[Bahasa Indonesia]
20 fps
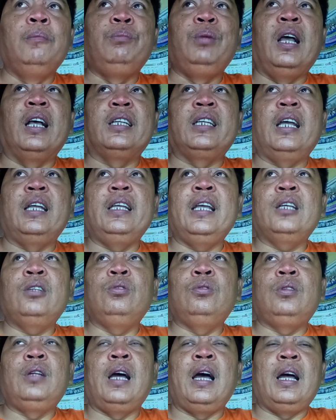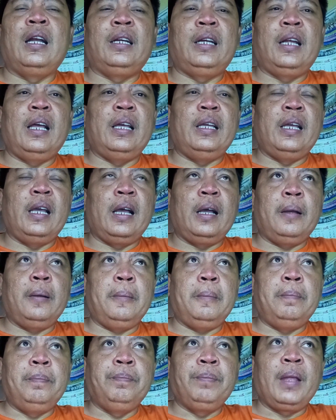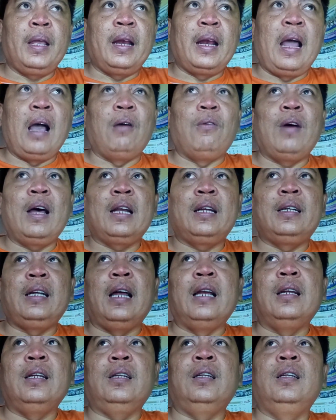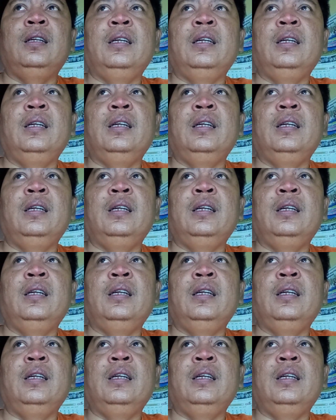biasanya sudah ada yang nawar dan